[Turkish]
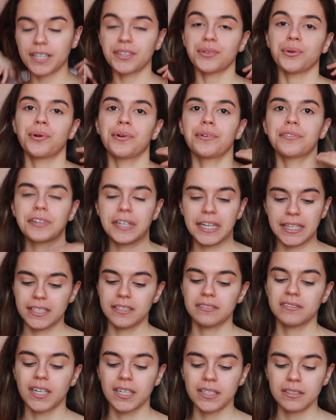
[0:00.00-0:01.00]
Blood Earth
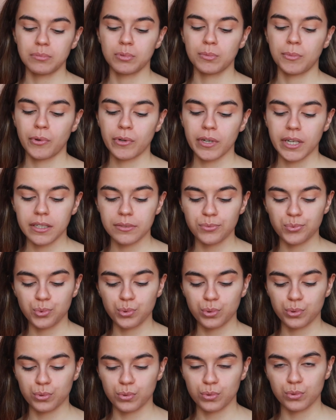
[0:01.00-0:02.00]
rengi var. Bu böyle
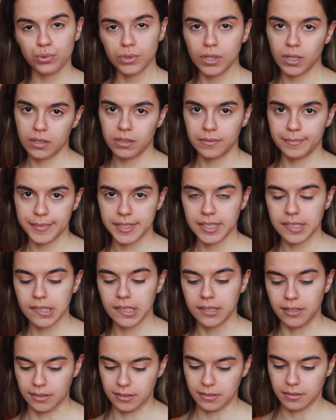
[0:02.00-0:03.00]
turuncu kırmızı
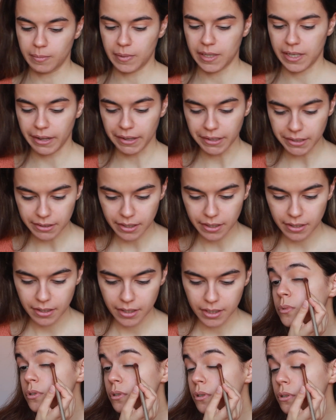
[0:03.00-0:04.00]
arası bir renk.
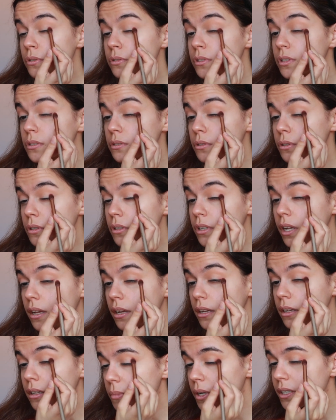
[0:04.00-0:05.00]
Bunu önce
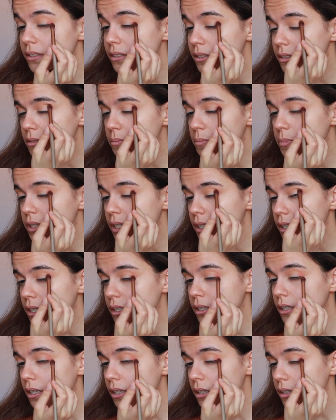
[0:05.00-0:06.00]
şöyle bastırıp
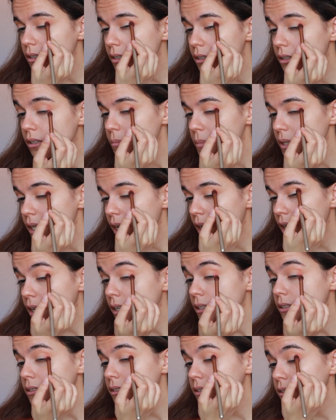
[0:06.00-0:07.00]
bırakarak bir
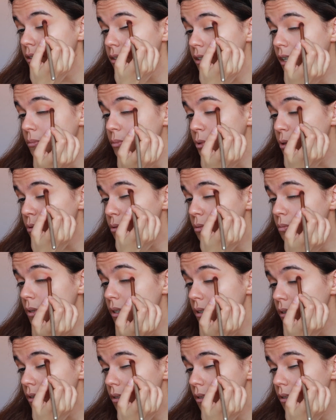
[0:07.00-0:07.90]
yerleştireceğim gözüme.